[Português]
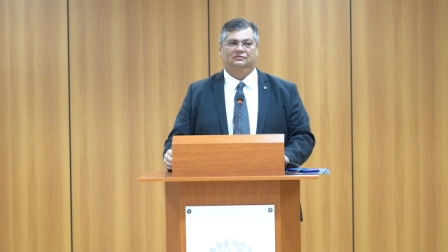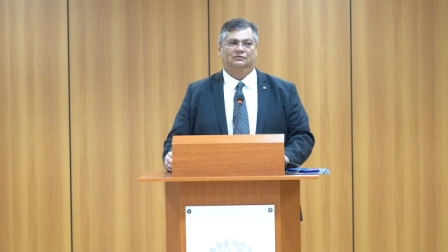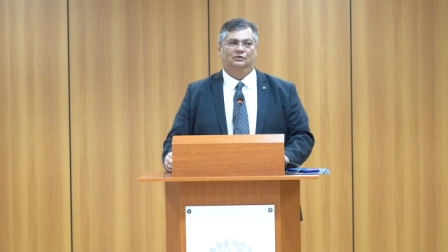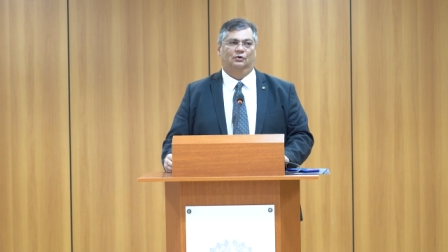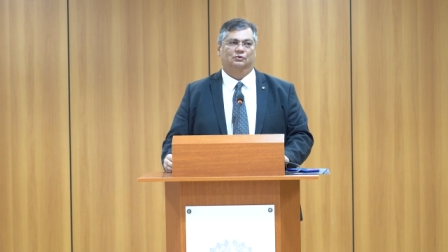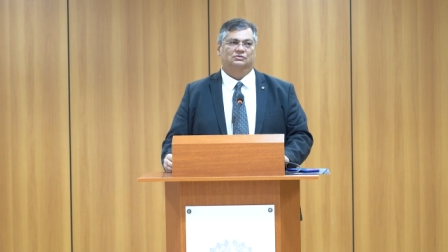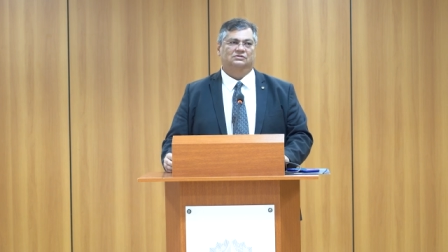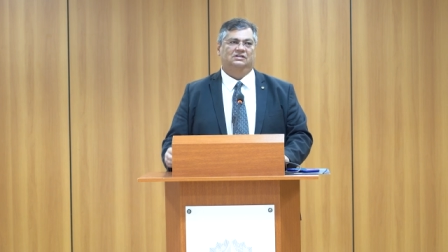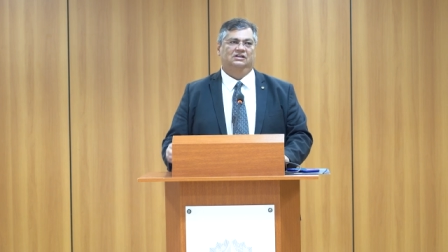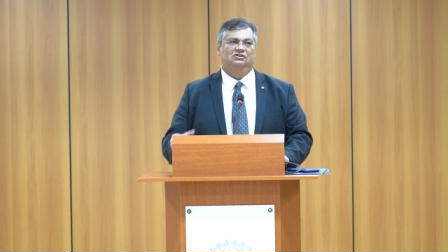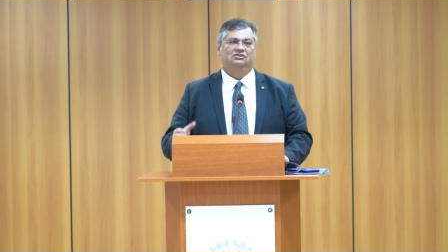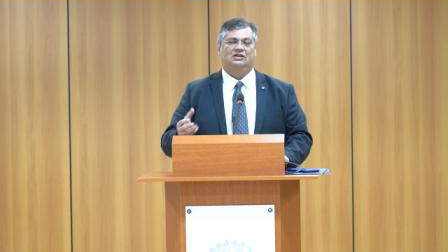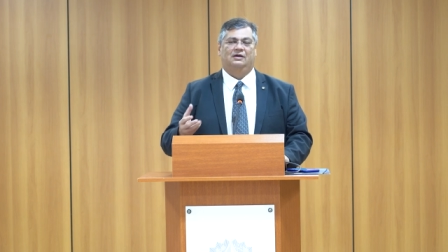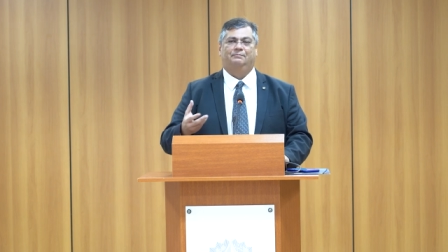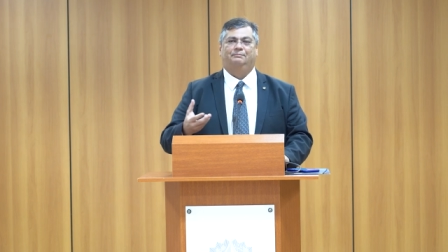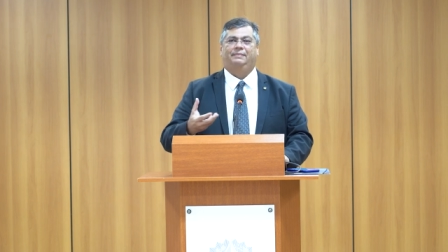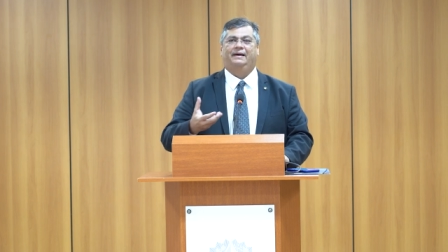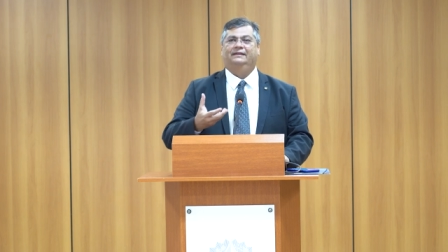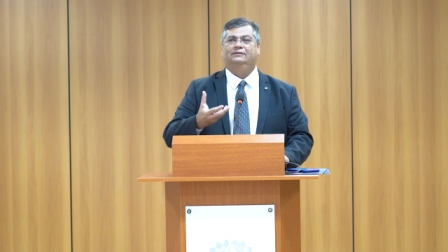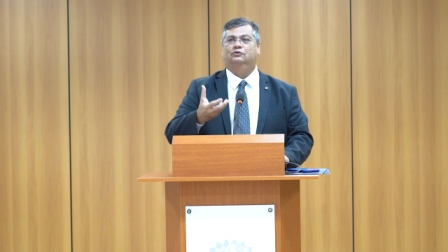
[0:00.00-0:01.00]
ou seja,
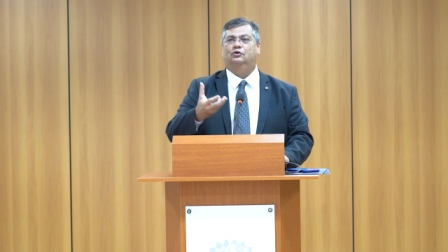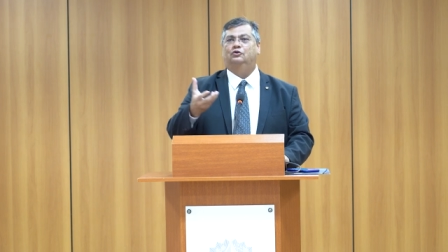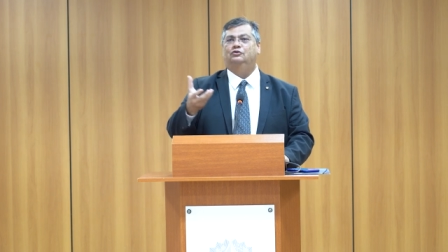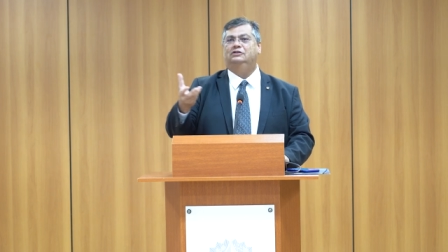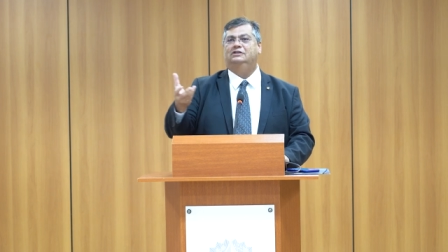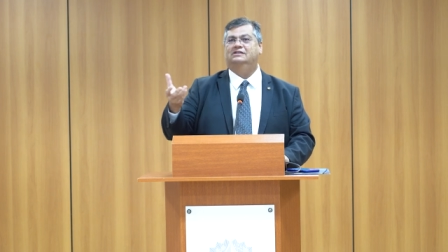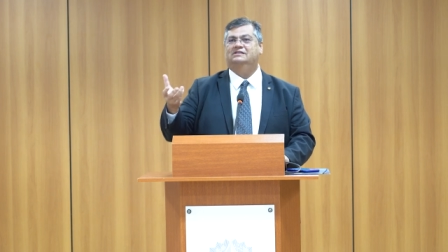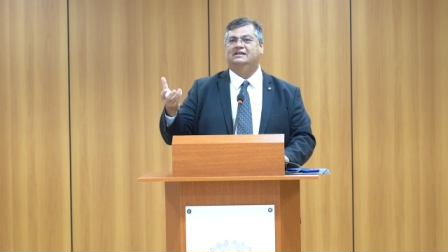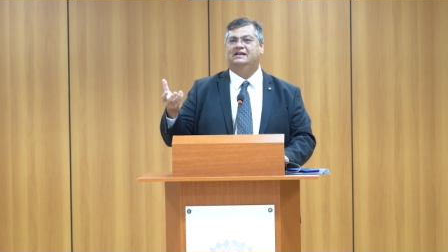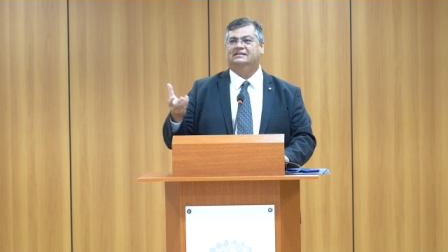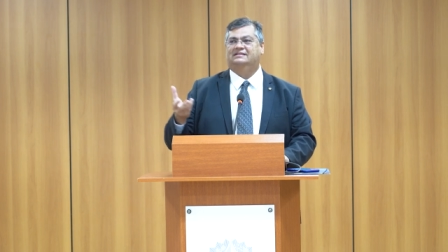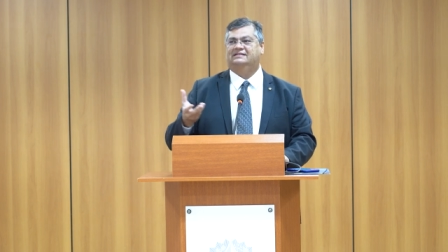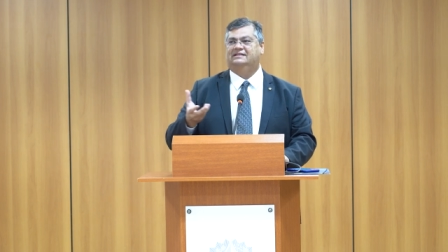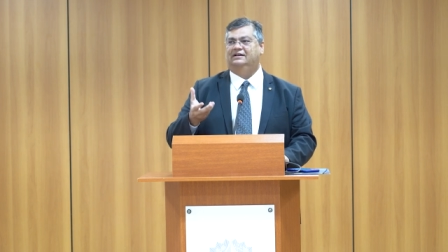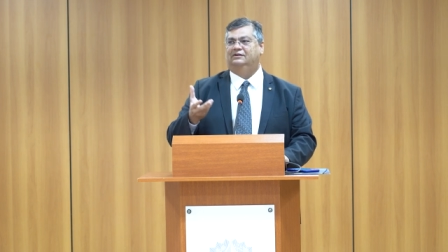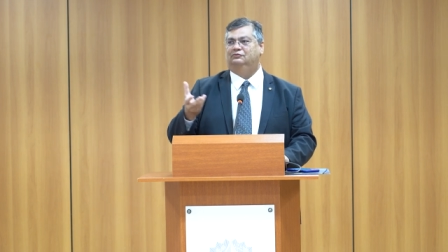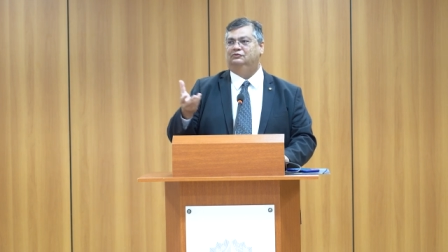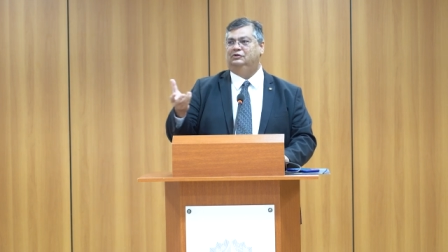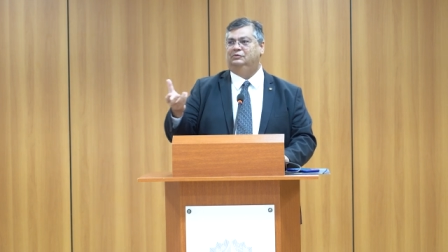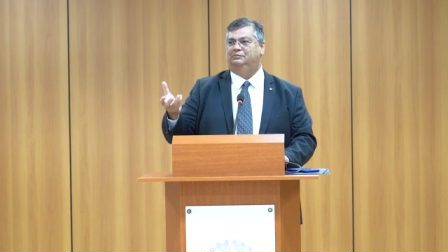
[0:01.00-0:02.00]
a
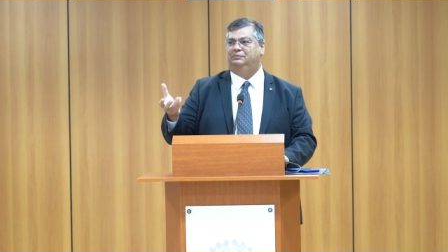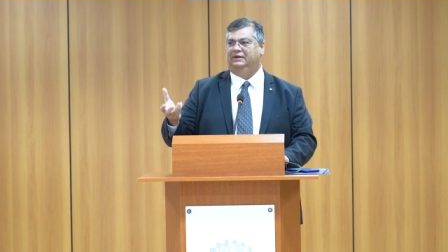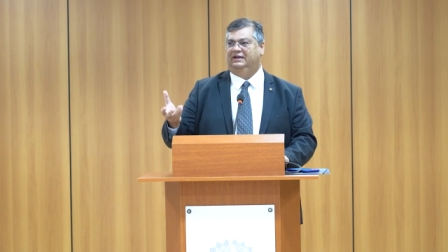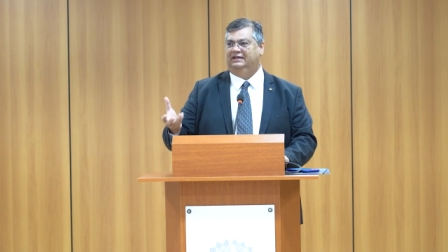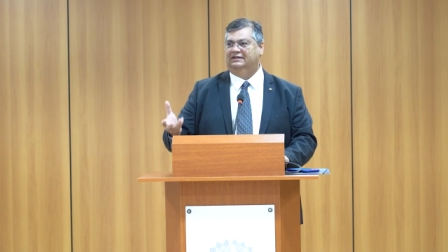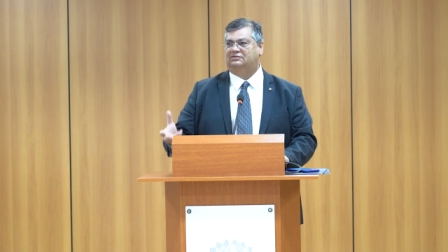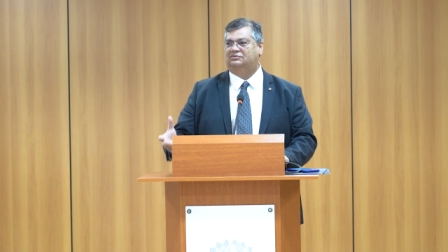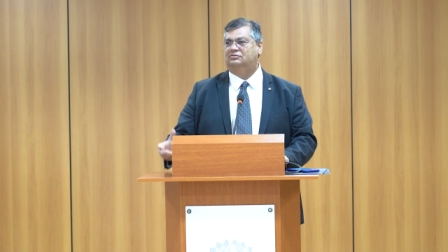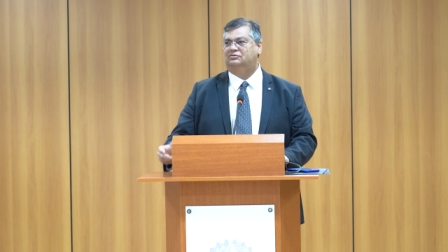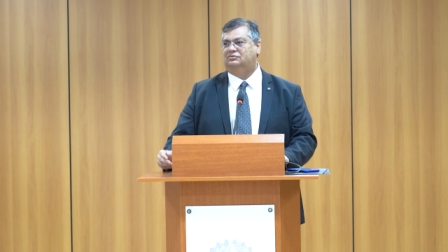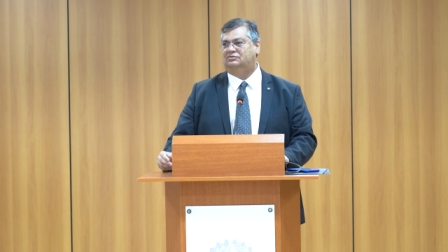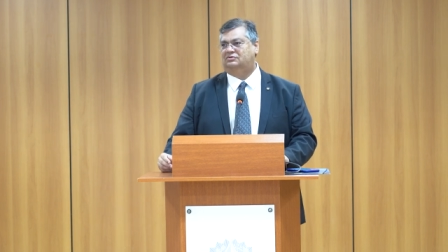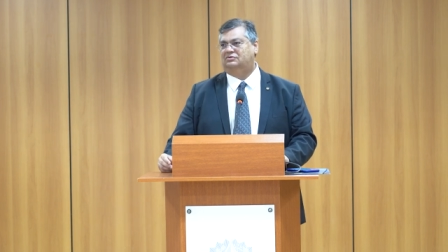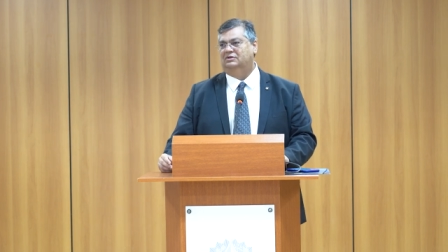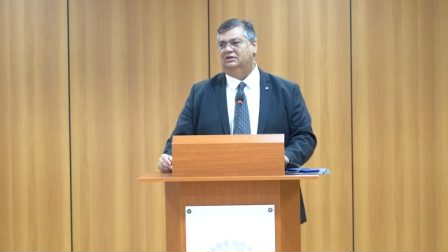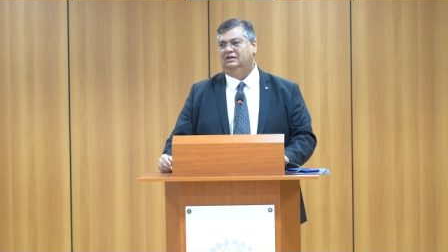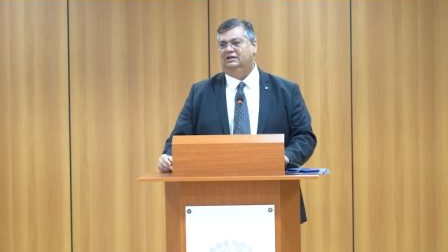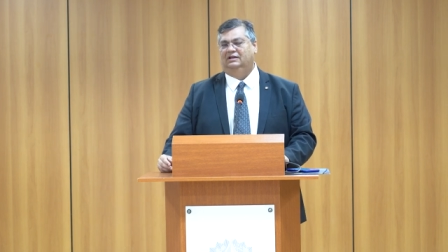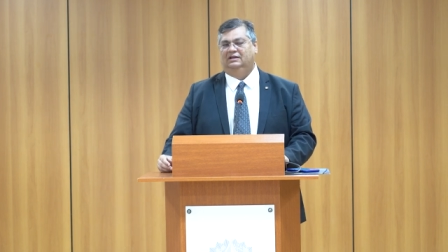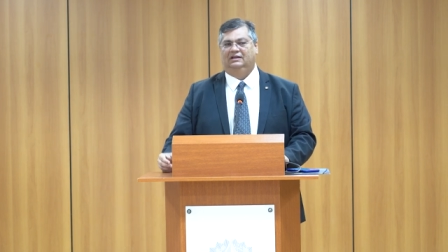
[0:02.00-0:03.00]
padronização de
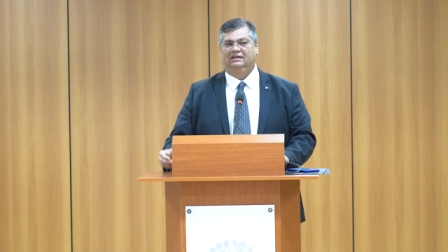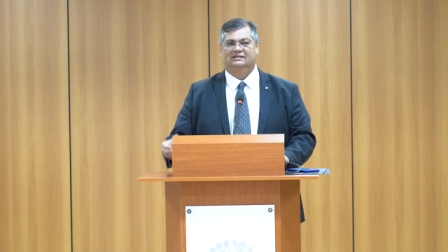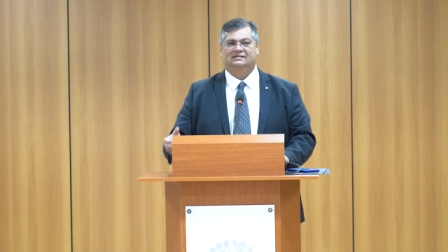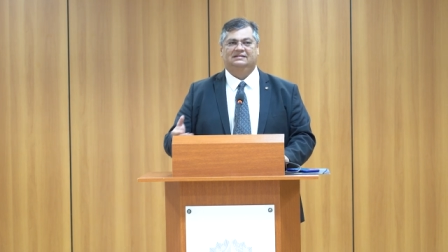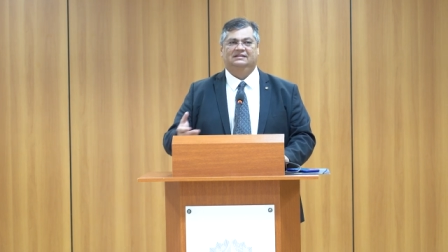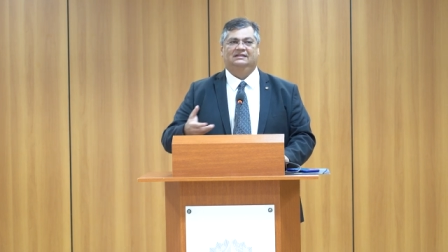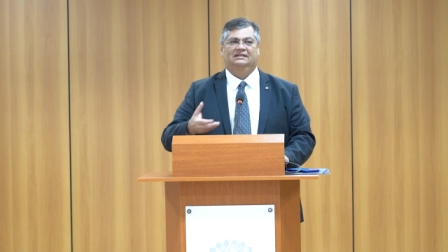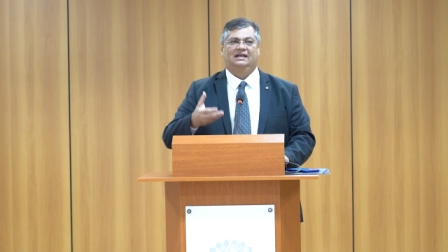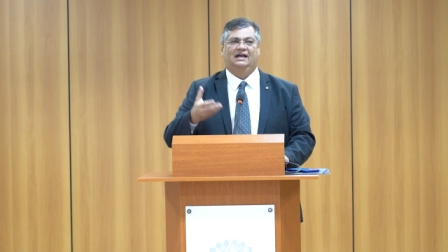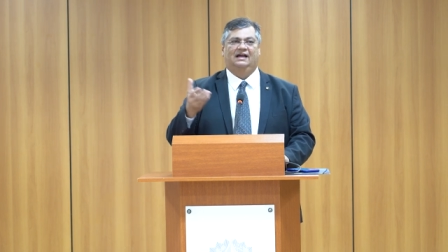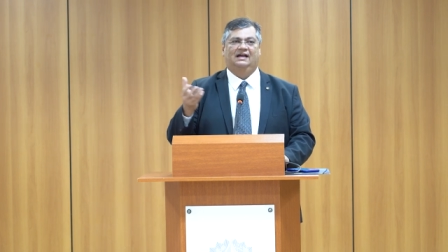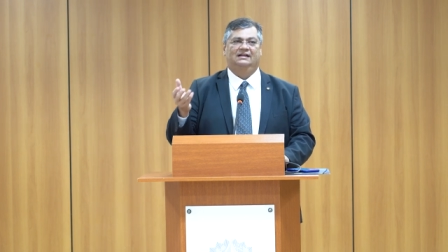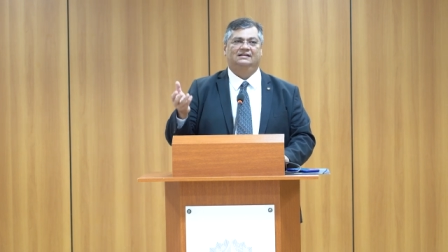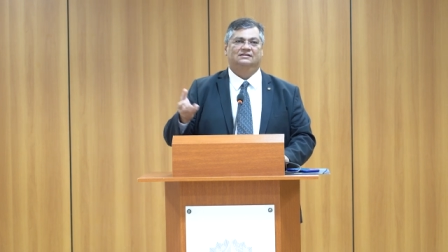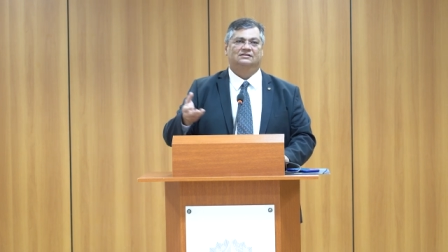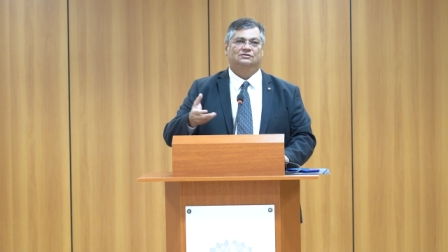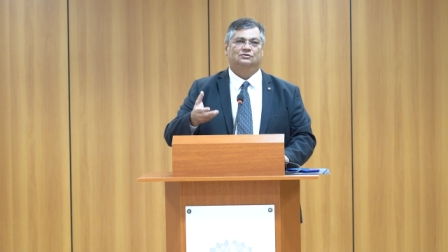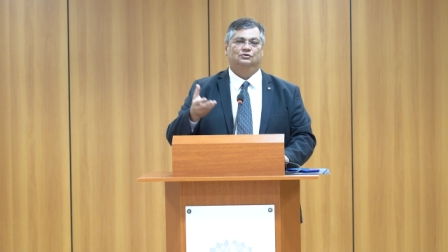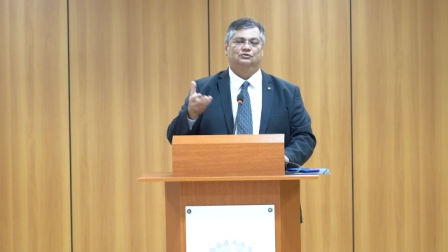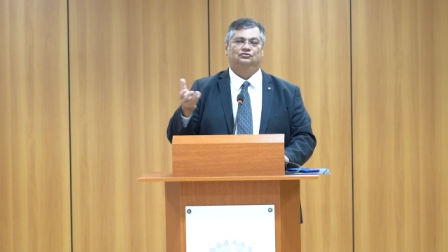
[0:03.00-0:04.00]
preços em
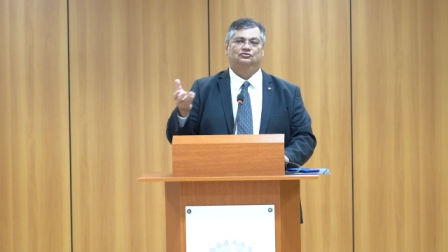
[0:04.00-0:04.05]
cidades ou